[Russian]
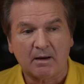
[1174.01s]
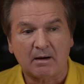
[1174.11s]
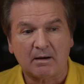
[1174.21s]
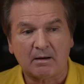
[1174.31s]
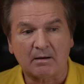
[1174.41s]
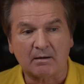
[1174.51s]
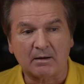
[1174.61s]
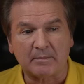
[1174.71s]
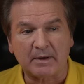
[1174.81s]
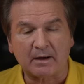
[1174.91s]

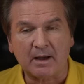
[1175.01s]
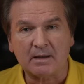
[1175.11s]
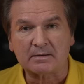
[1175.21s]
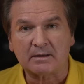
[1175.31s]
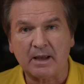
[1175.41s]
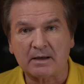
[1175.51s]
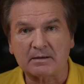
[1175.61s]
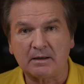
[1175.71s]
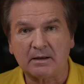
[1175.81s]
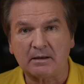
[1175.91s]
А американцы
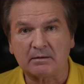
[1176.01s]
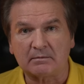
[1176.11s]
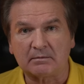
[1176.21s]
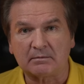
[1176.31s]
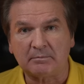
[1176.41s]
начали